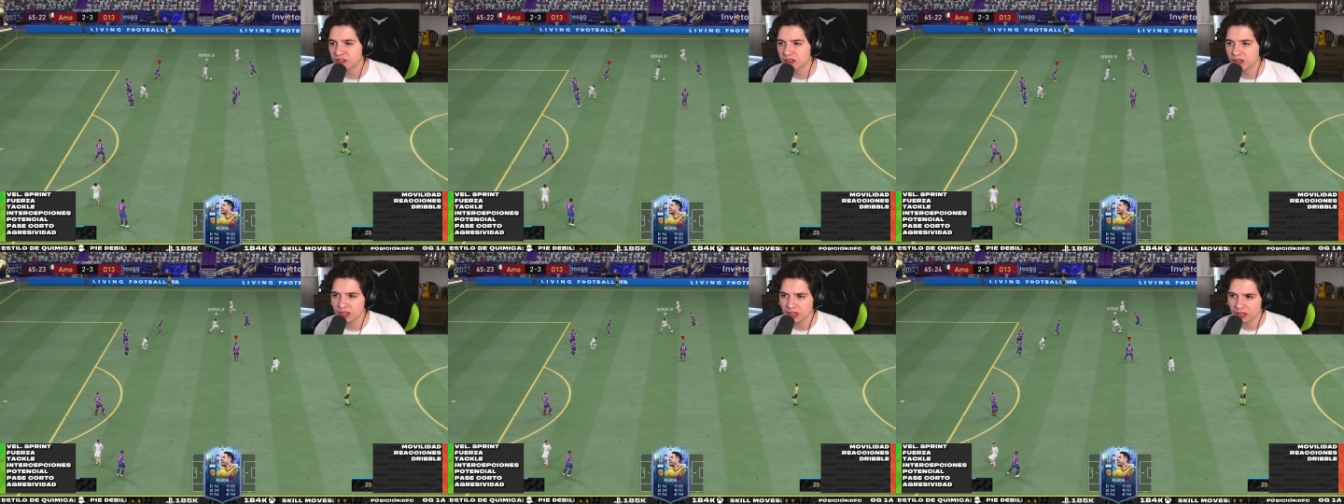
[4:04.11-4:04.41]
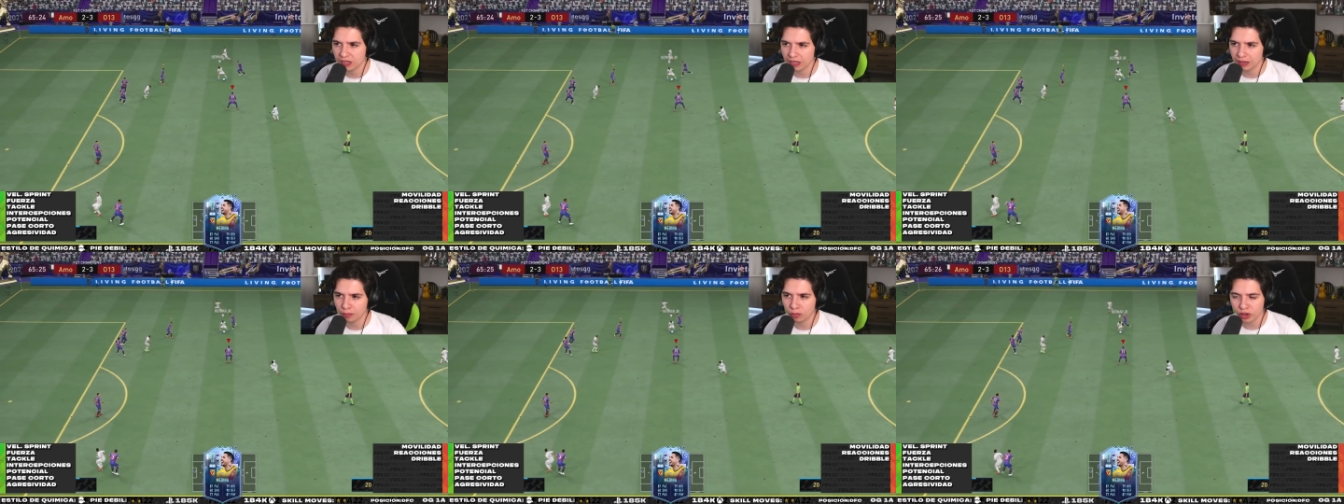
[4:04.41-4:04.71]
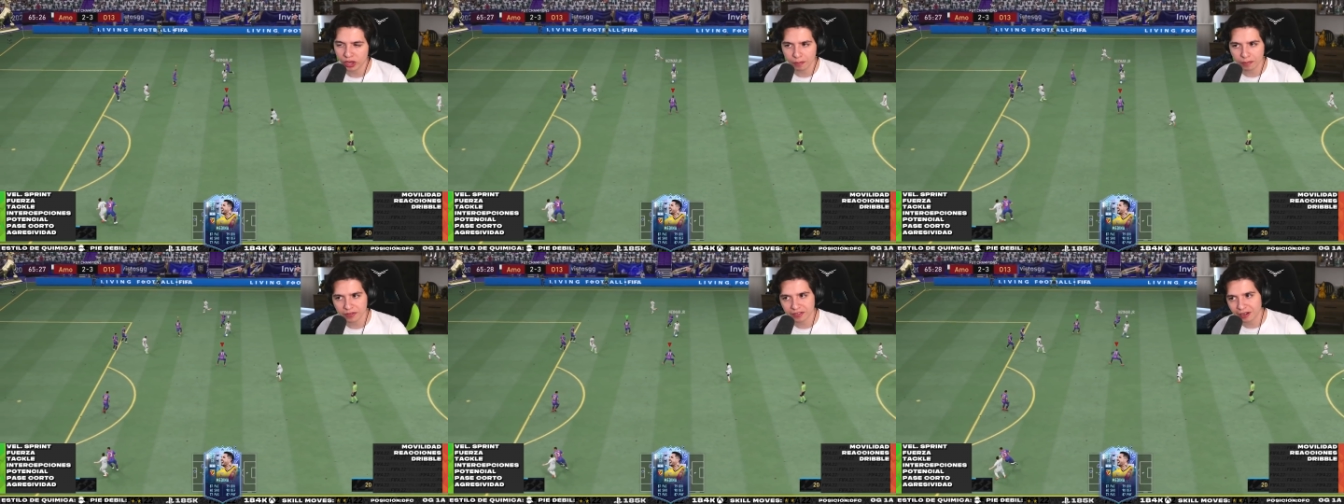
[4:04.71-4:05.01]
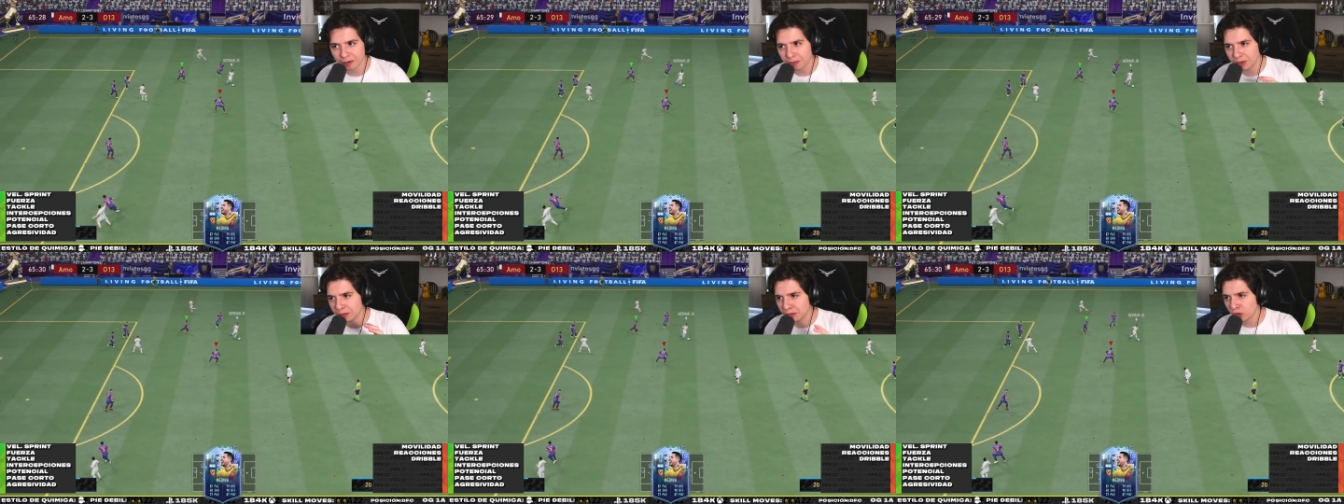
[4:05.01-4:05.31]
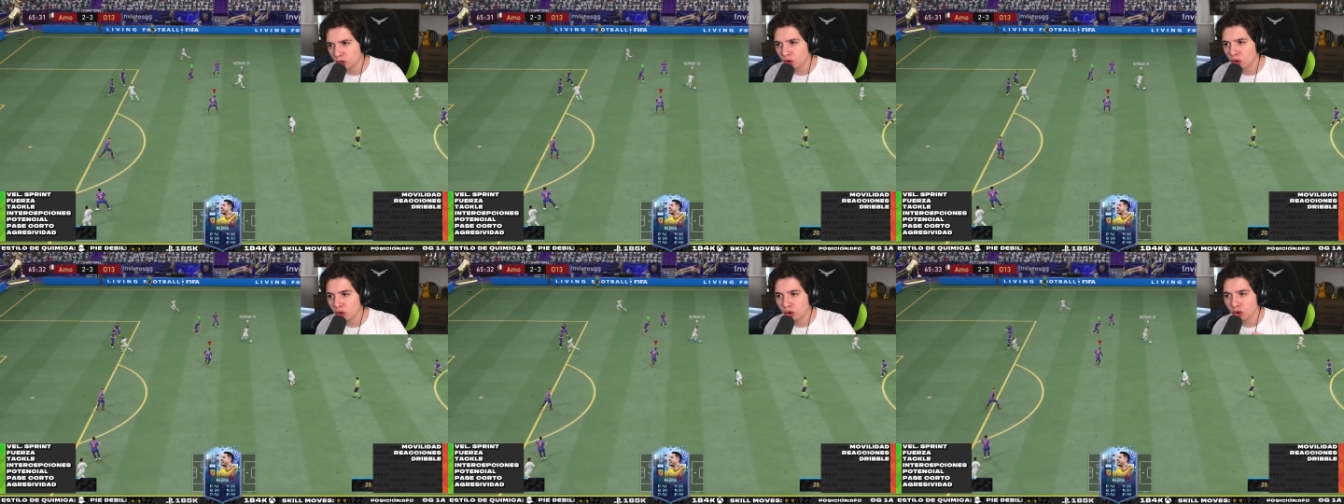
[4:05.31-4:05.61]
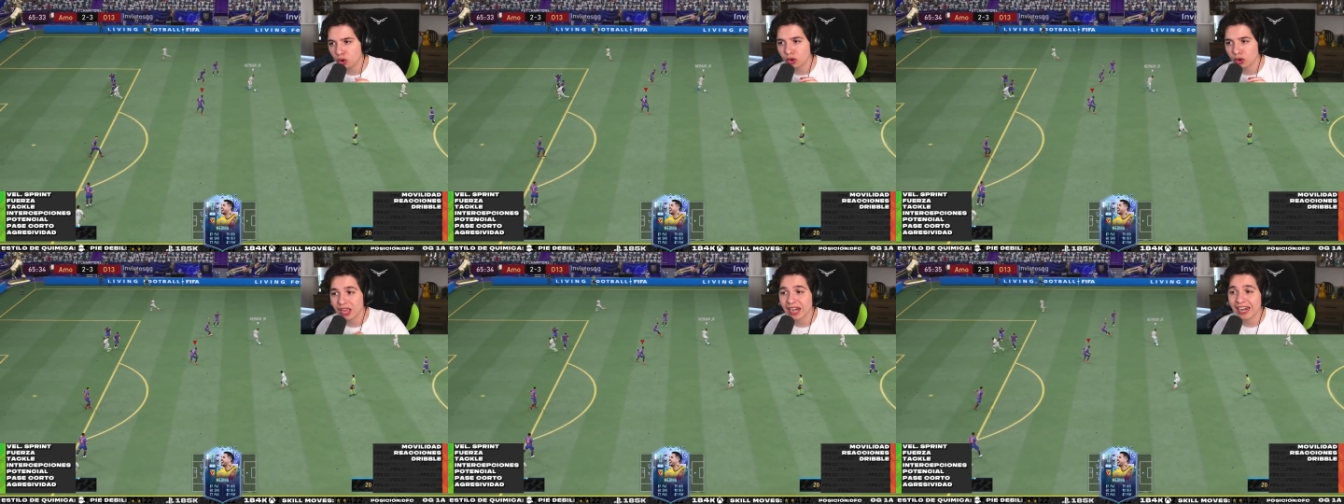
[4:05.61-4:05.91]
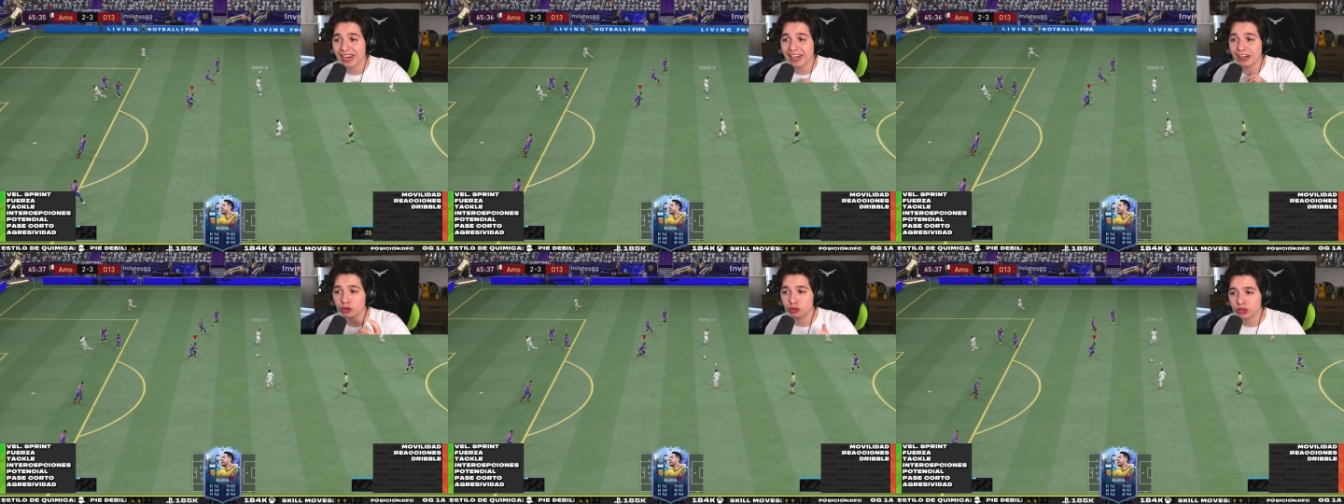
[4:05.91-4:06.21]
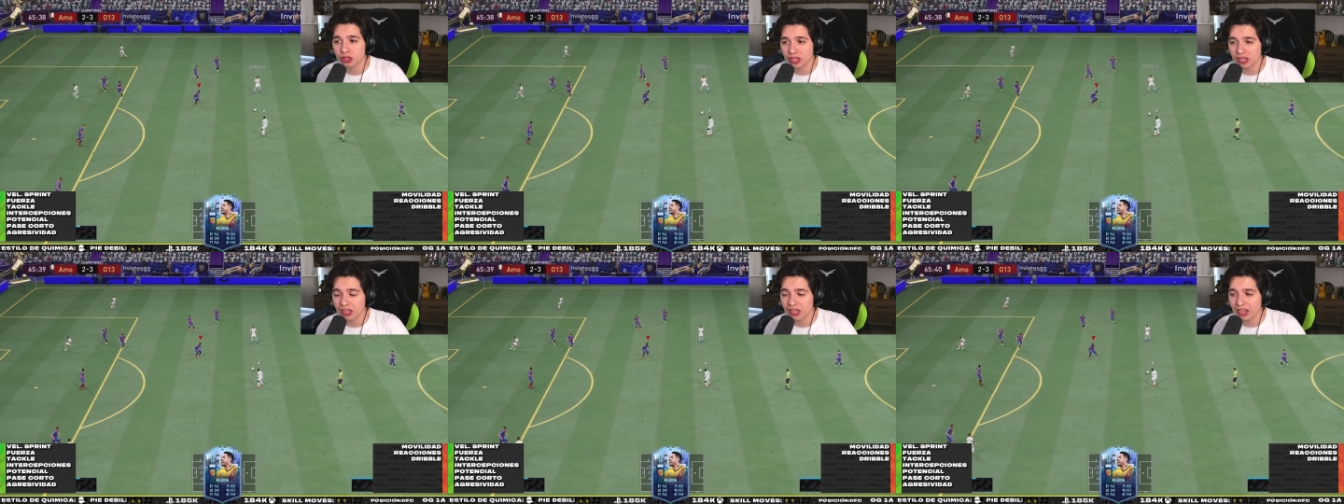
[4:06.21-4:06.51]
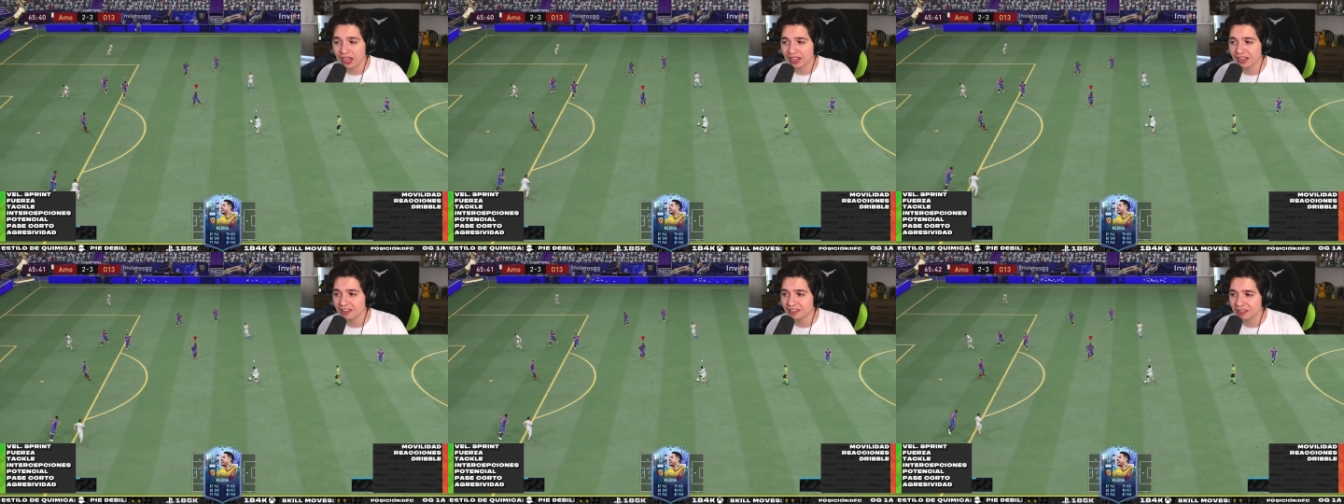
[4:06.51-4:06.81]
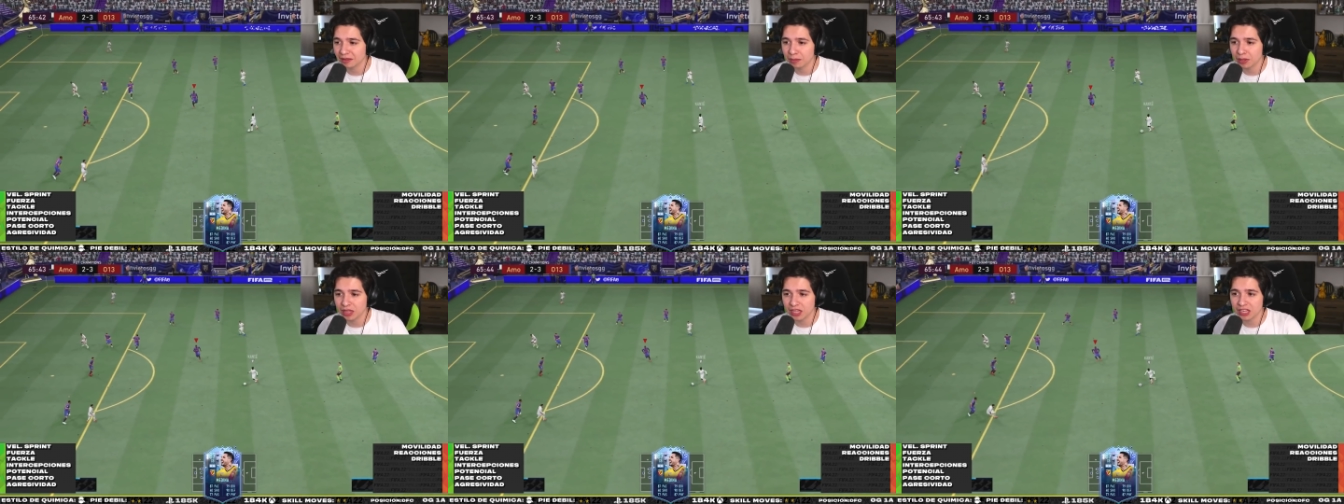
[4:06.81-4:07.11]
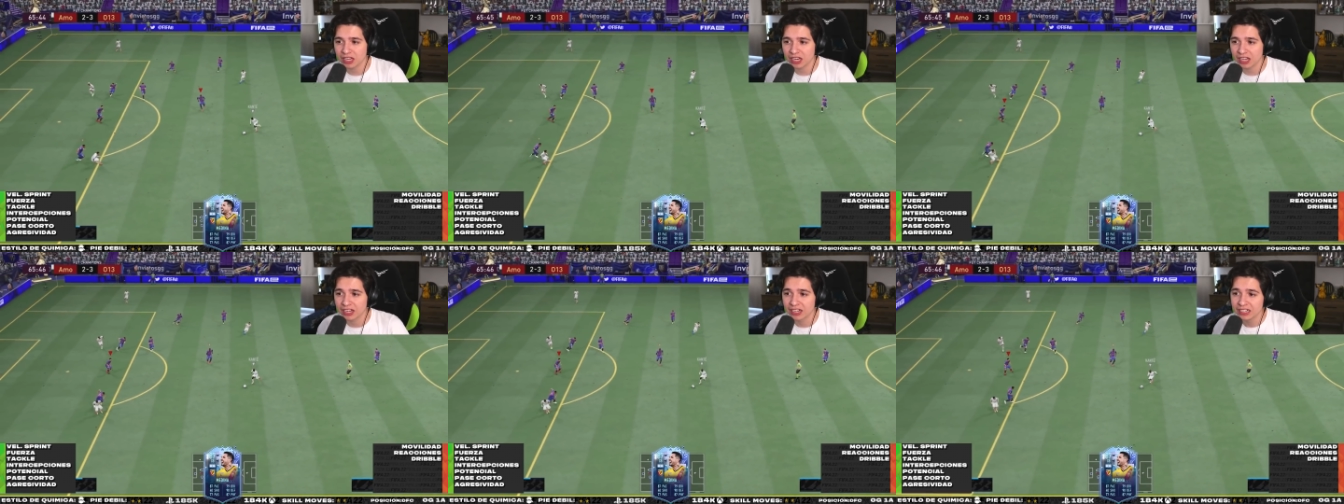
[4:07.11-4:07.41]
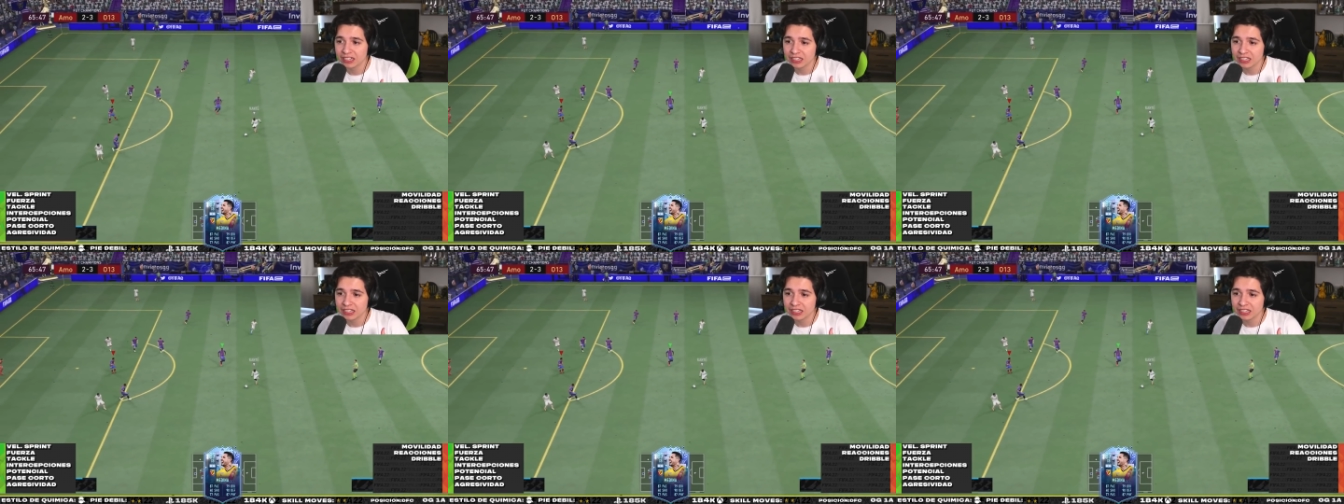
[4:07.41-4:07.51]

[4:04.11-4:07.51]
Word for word: Eh, voy a empezar primero con lo que le noté a este Medina.